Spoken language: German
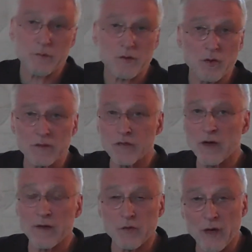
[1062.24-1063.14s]
und guckt
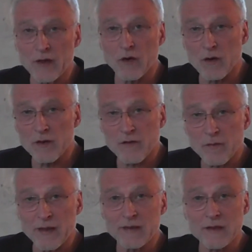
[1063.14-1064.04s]
vorher so eine
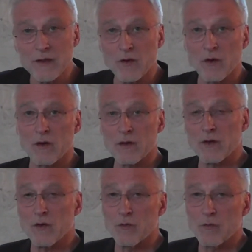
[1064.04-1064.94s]
Holzwand, die die
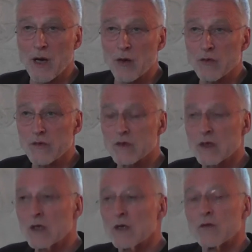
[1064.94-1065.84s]
Orgel umhaust.
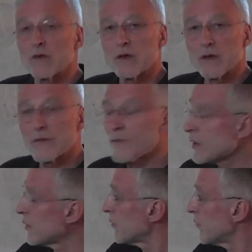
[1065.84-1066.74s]
Äh,
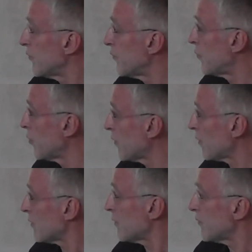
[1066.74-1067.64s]

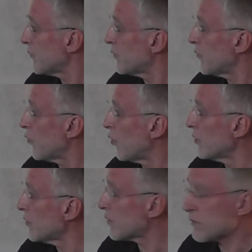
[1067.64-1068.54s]
für
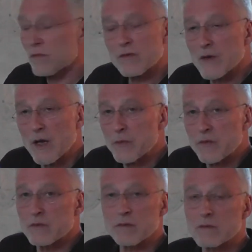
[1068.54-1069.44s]
uns
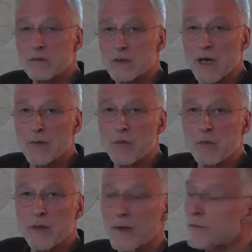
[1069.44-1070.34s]
selbst kein
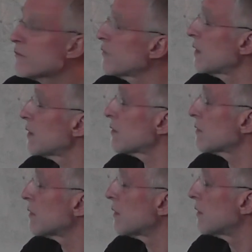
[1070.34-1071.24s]
Problem, wir
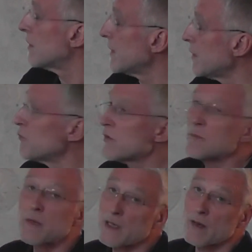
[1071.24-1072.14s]
lieben sie
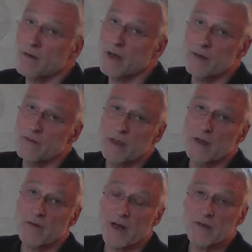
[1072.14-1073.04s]
mittlerweile
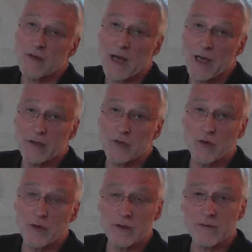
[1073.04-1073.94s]
wieder, weil sie alle
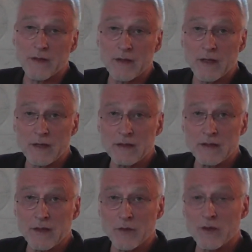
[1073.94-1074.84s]
Töne, wenn der
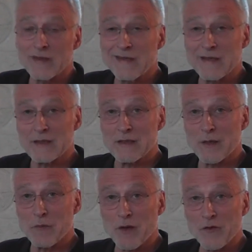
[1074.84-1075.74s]
richtige oder die
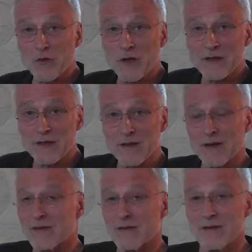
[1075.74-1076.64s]
richtige Person an den
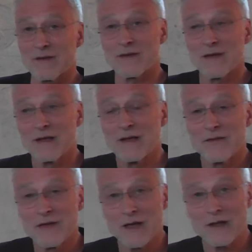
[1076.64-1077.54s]
Tasten ist,
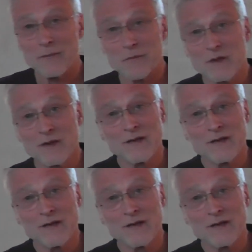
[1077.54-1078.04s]
wiedergibt,